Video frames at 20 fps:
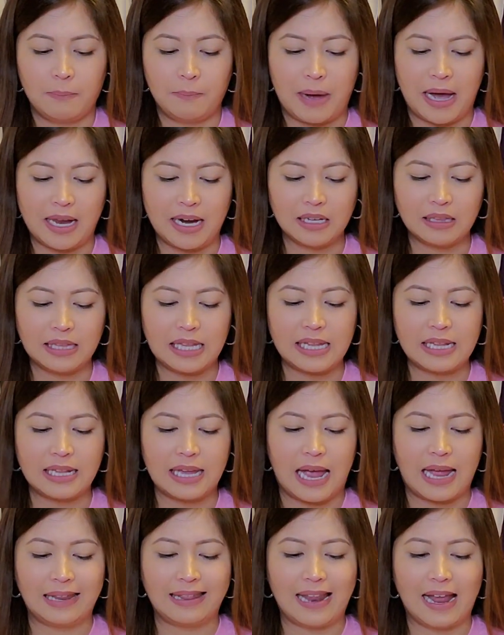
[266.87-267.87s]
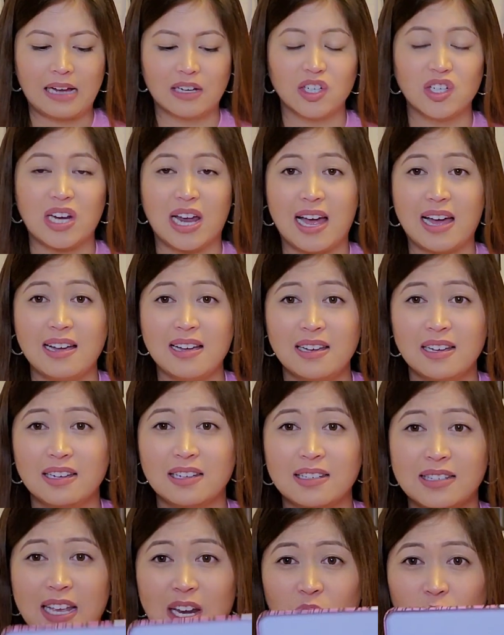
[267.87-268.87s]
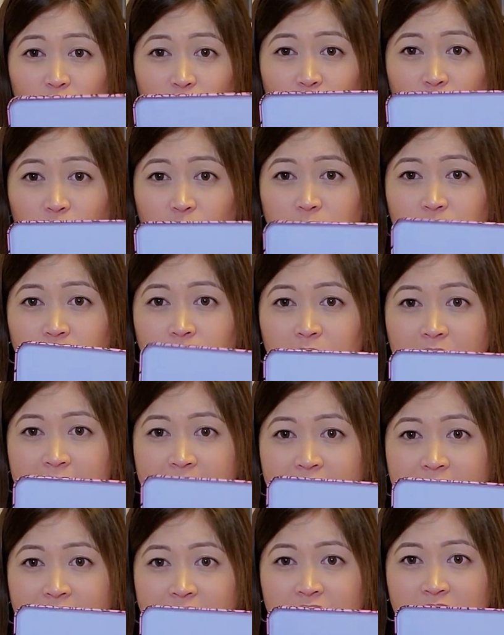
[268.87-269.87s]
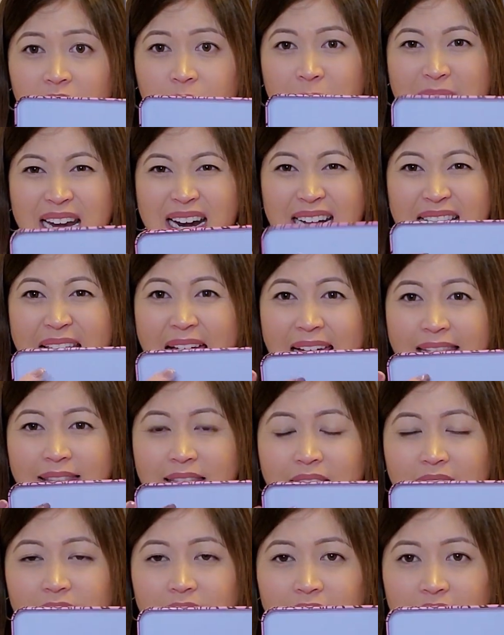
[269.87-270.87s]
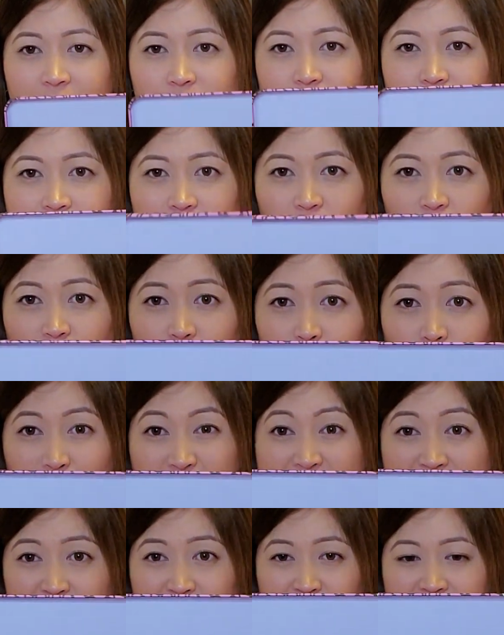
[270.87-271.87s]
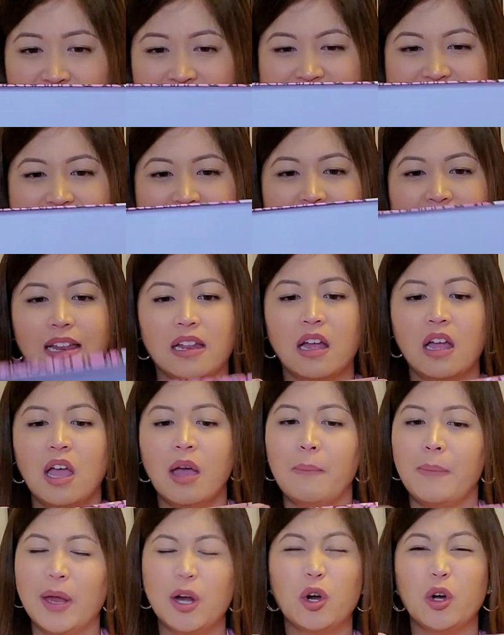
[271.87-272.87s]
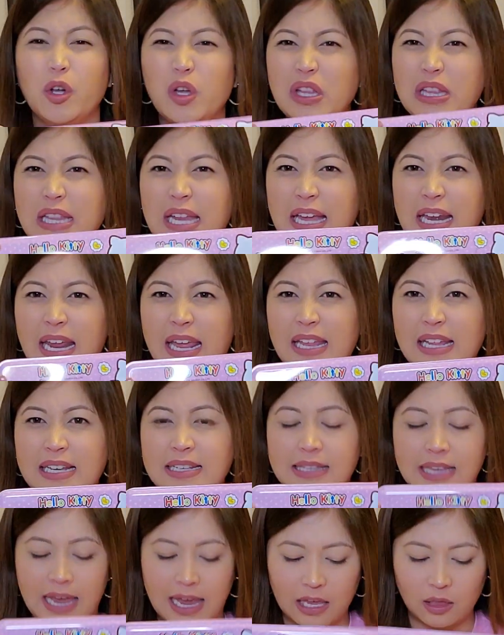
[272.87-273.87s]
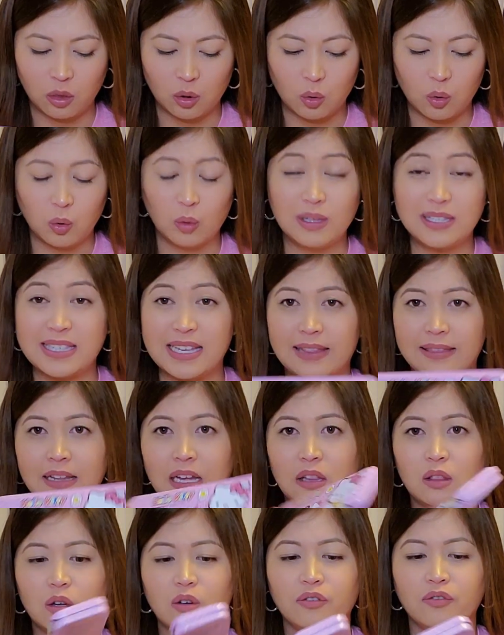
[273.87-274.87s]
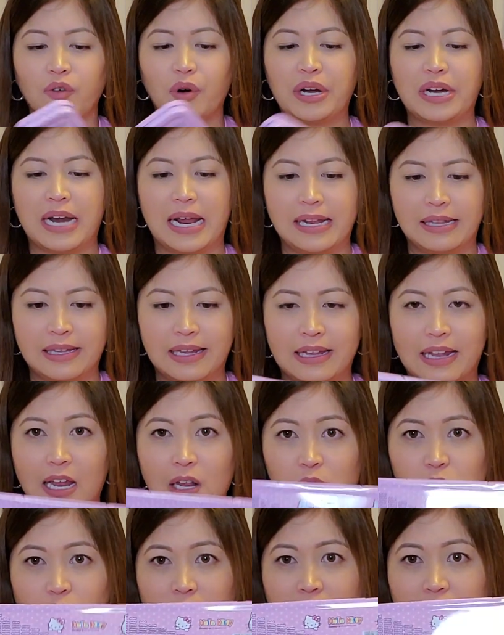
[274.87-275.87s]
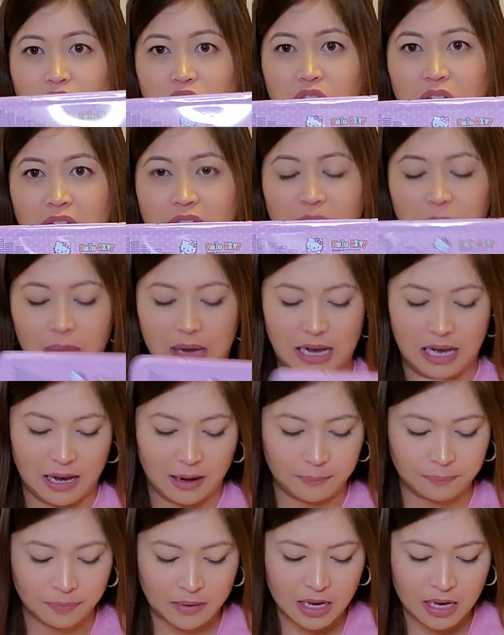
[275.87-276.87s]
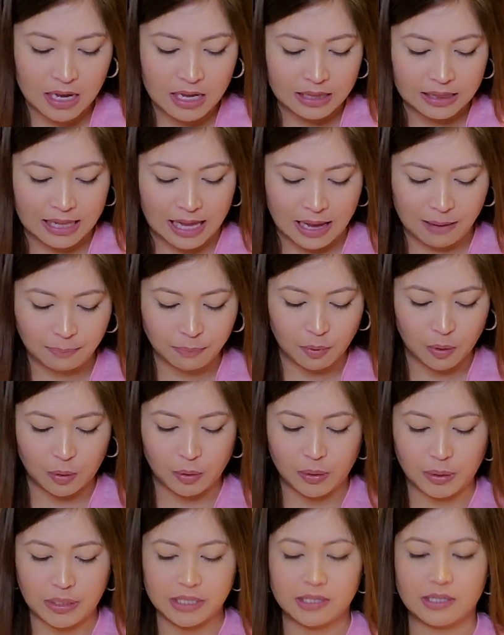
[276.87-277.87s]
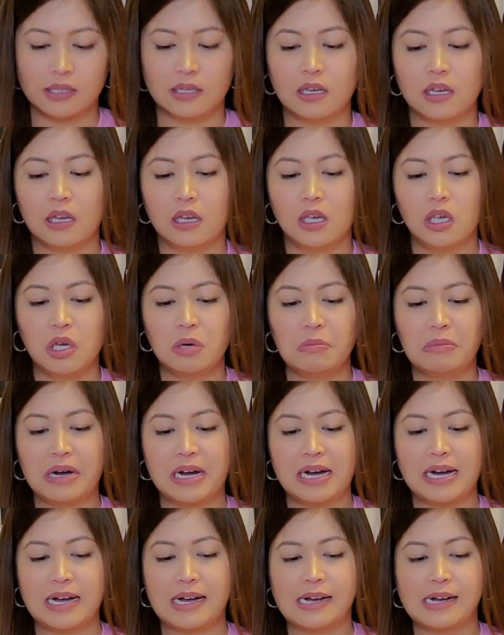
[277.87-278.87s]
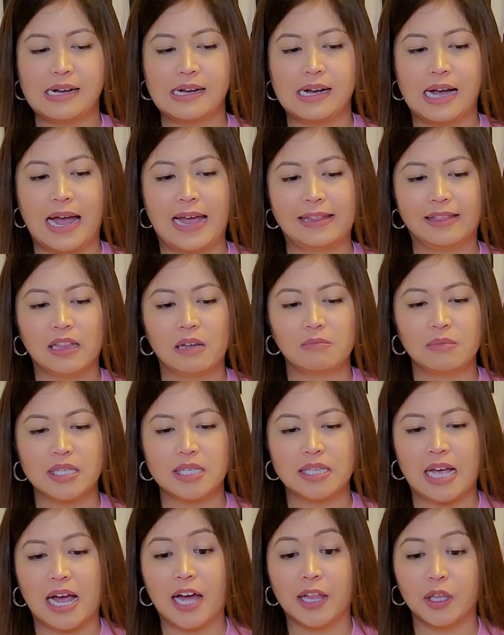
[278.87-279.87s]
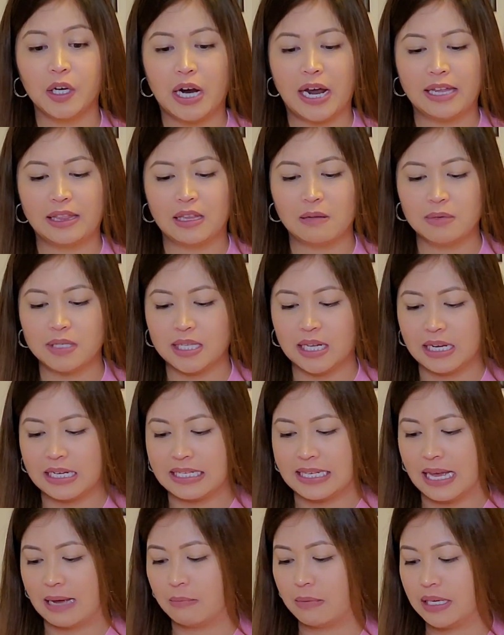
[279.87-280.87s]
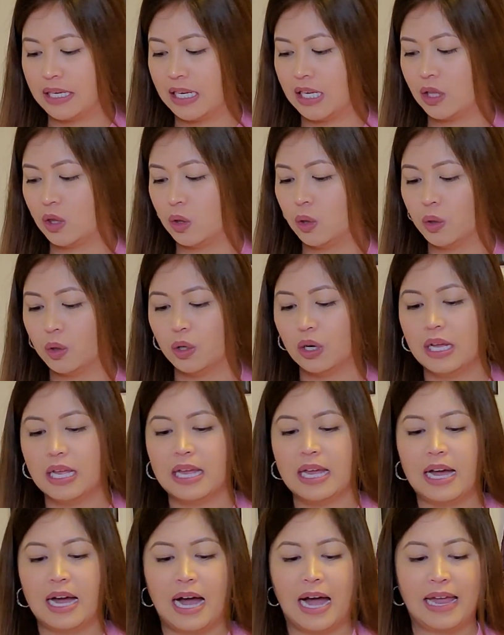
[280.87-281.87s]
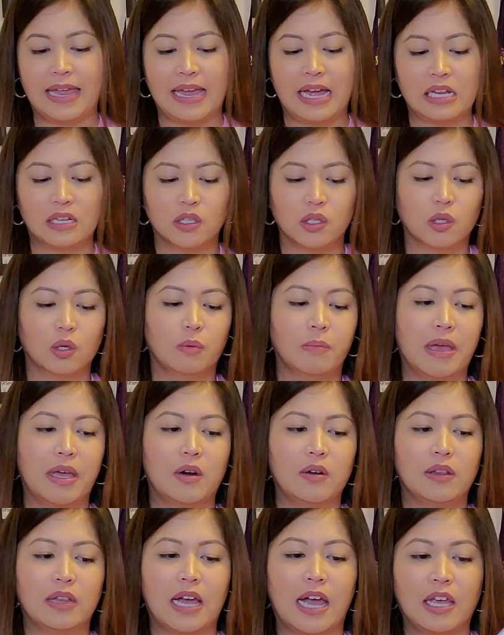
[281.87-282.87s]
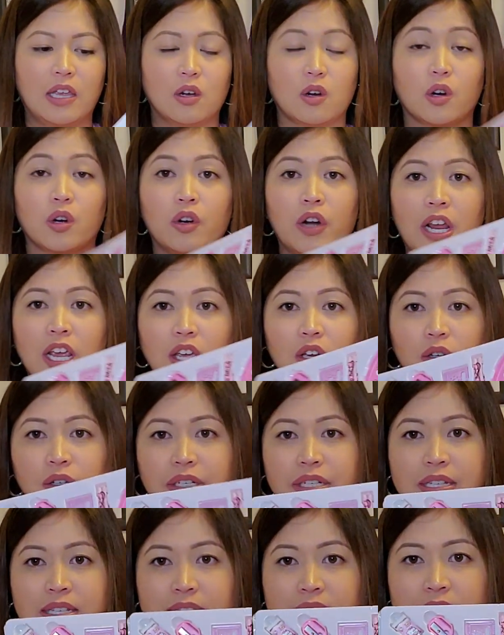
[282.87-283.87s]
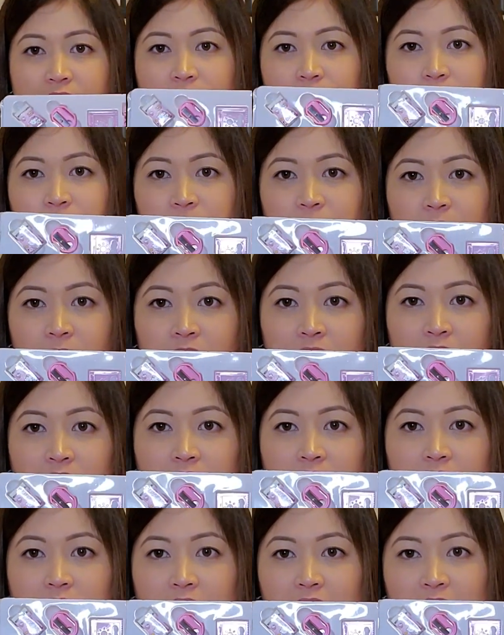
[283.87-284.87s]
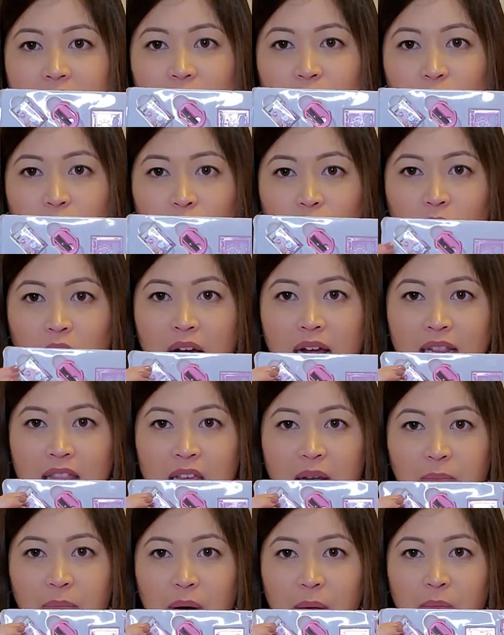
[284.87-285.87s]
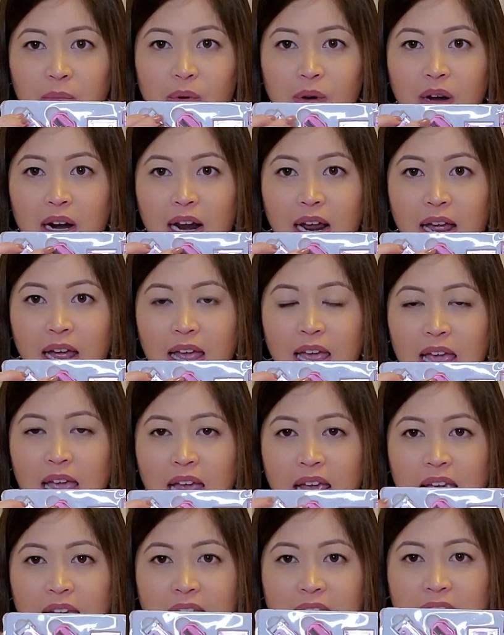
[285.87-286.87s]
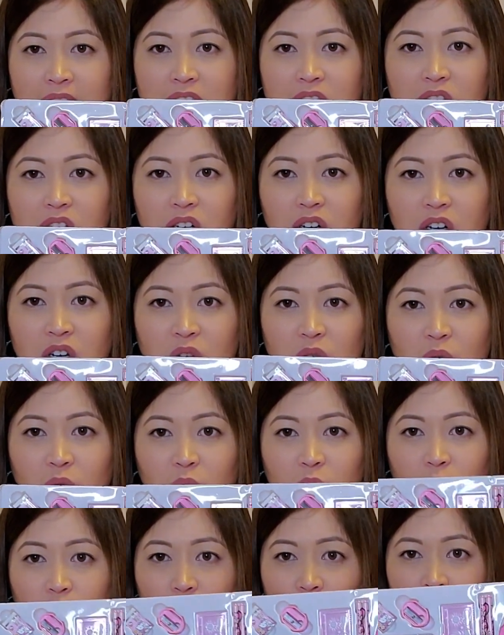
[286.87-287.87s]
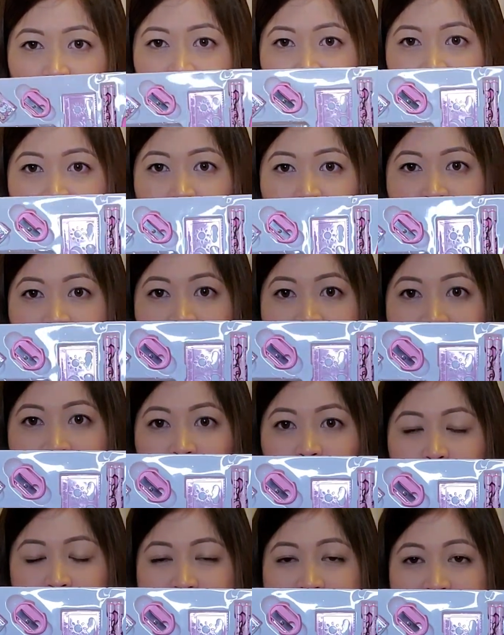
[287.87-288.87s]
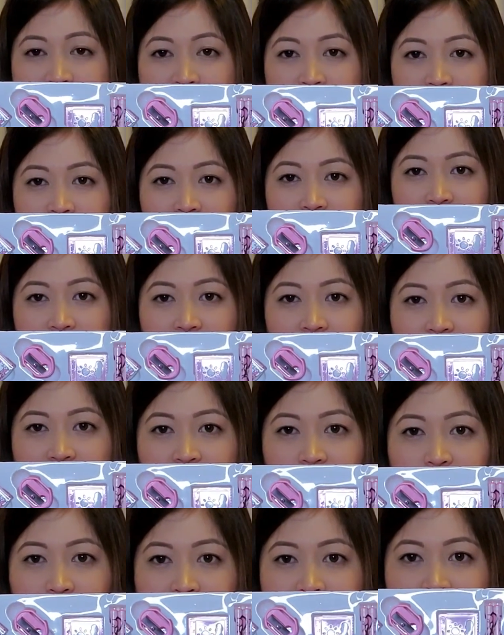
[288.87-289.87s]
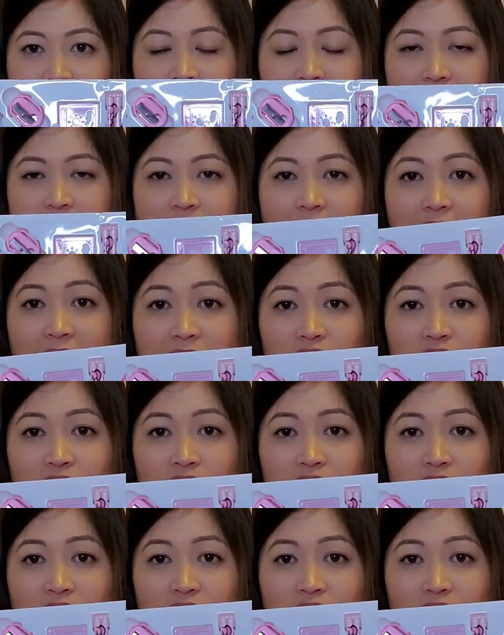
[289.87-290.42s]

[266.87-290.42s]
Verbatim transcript: Parang tin can lang siya sa loob. Ayan. Parang lata type. Sa loob wala siyang design. Pero cute na rin kasi itong whole set na to, 4.99 ko lang siyang nabili. Tapos, yung mga items, other items na kasama dito. Ayan, so meron tayong crayons. Ito yung ating pambura, eraser, yung ruler, yung mga lapis natin na hindi pa natatasa.